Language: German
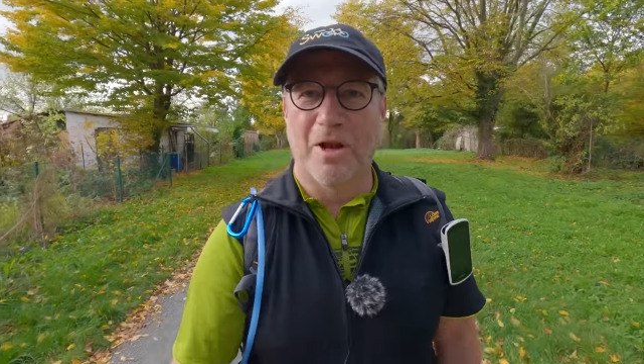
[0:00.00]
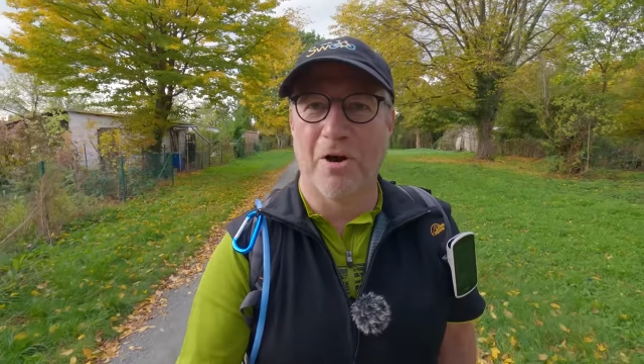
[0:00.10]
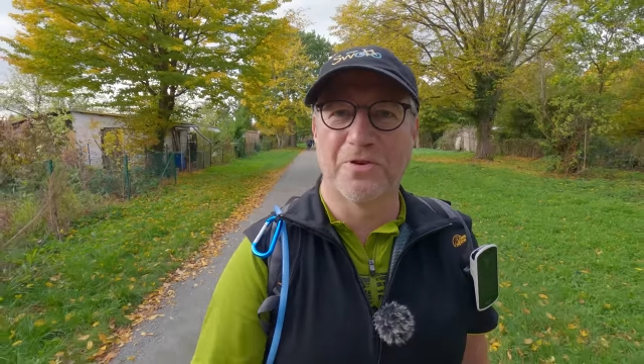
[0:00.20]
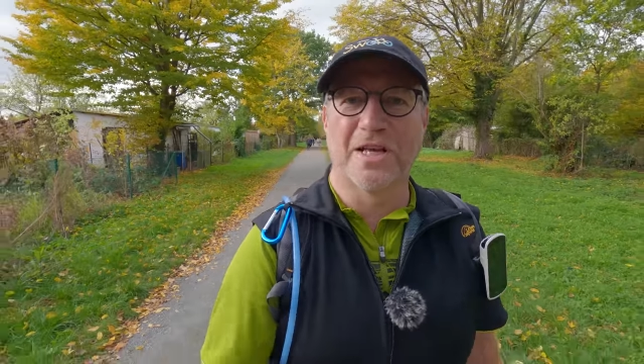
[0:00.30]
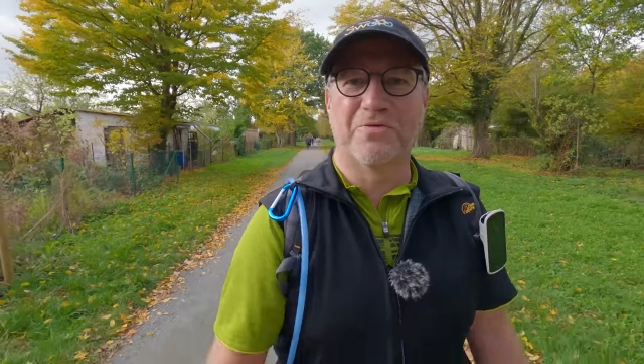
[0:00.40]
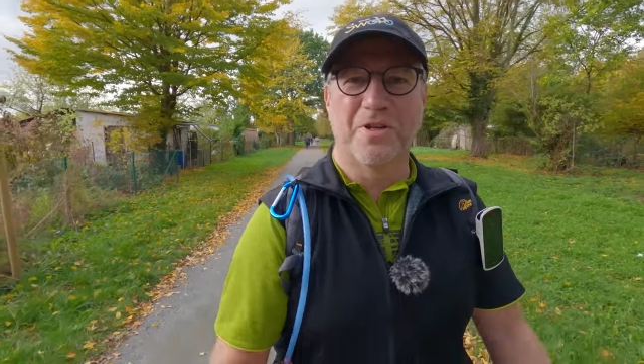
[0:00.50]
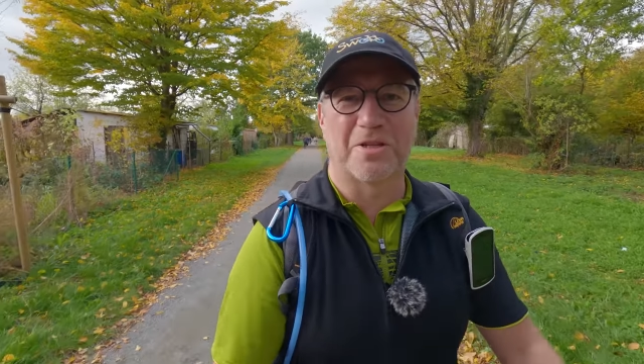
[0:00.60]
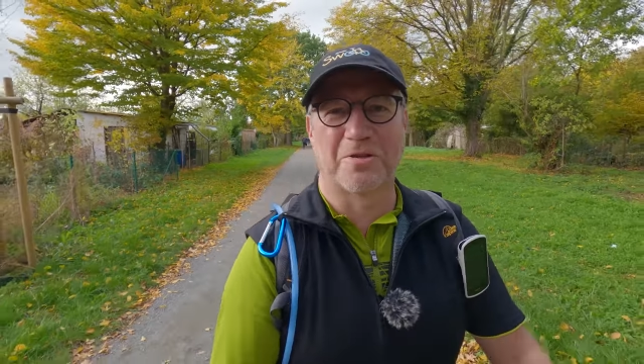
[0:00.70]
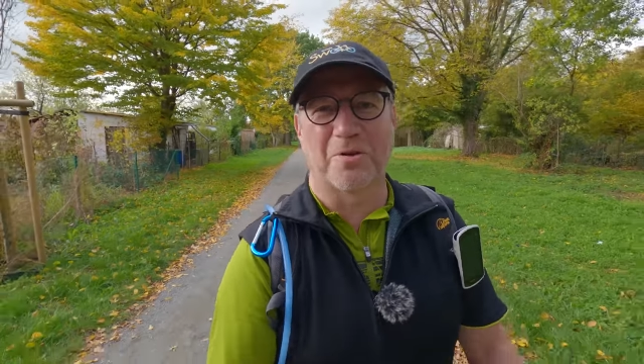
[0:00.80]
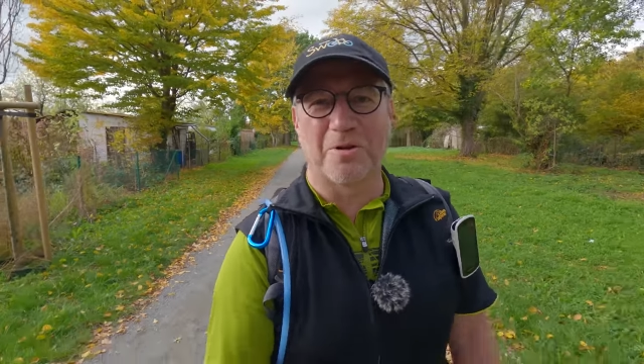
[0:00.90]
laufen jetzt wieder
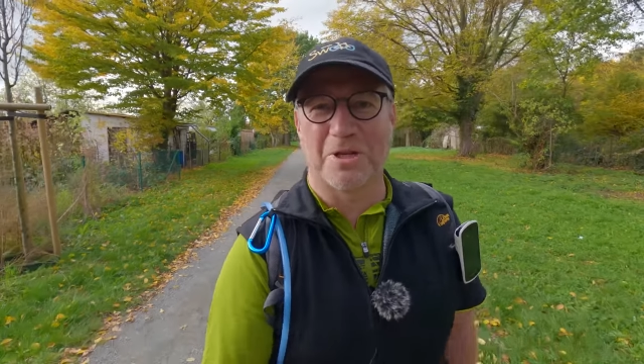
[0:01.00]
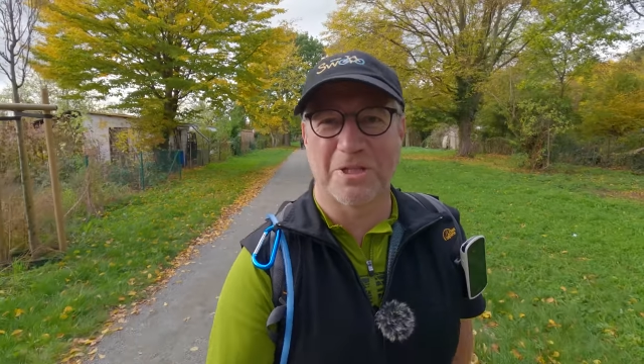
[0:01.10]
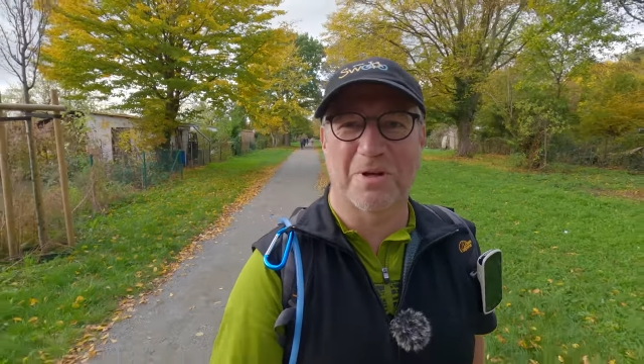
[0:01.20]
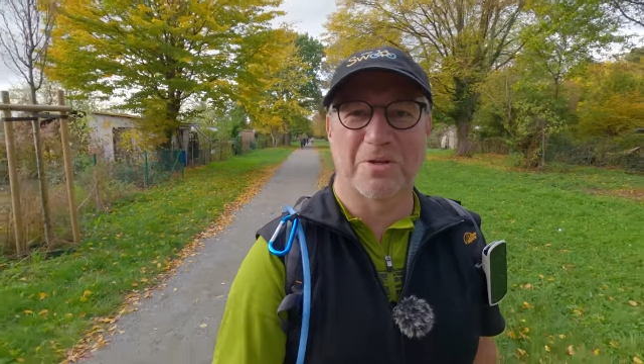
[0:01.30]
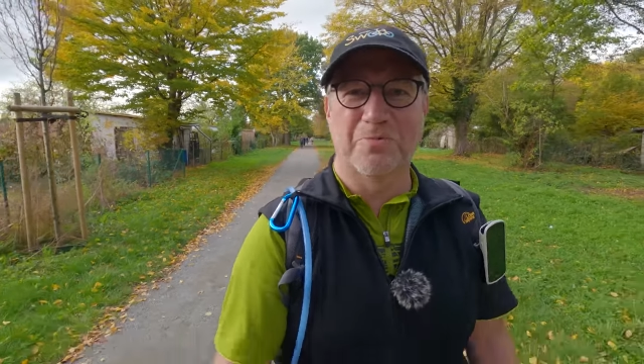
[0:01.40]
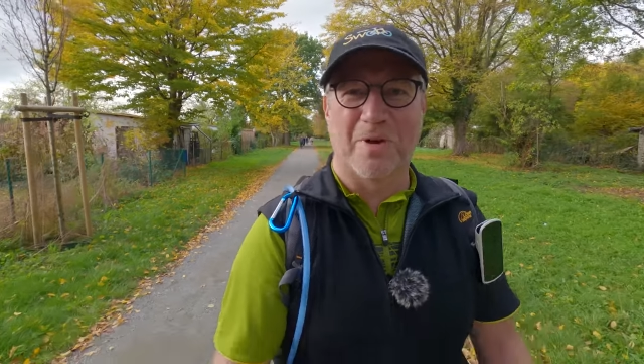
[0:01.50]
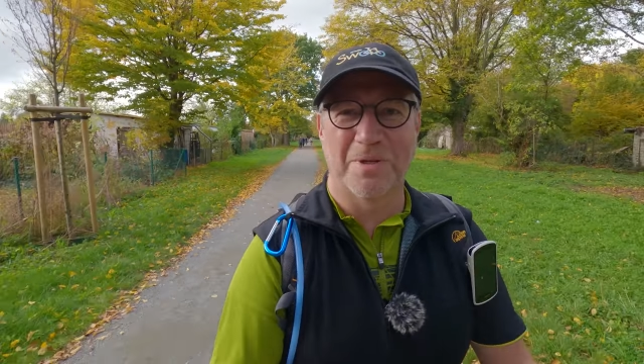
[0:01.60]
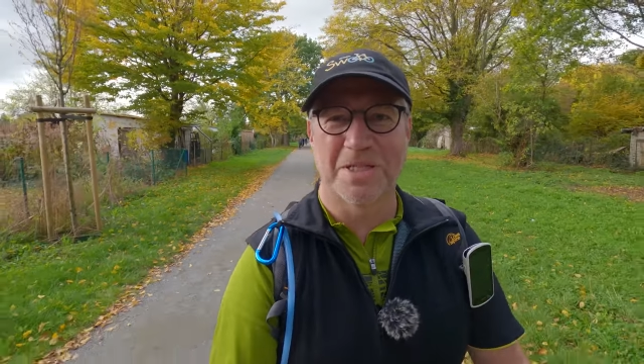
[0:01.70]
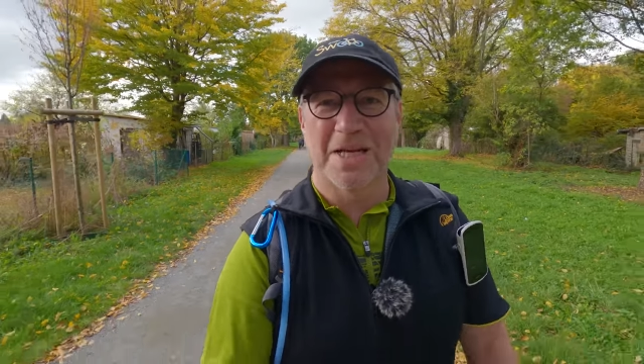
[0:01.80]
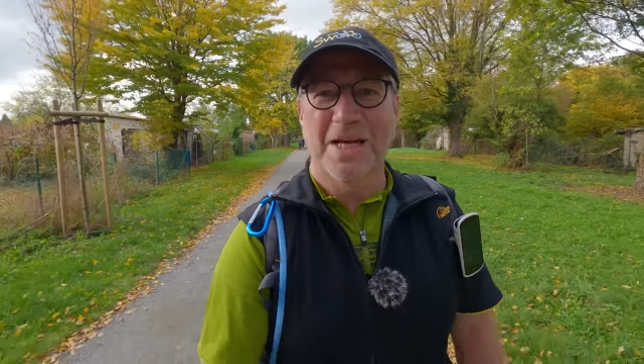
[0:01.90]
zurück Richtung Hannover
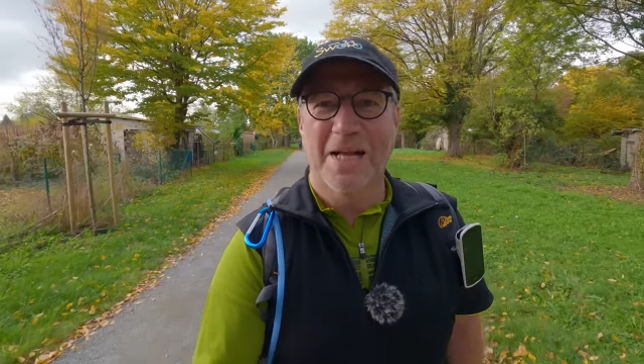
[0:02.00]
Mitte.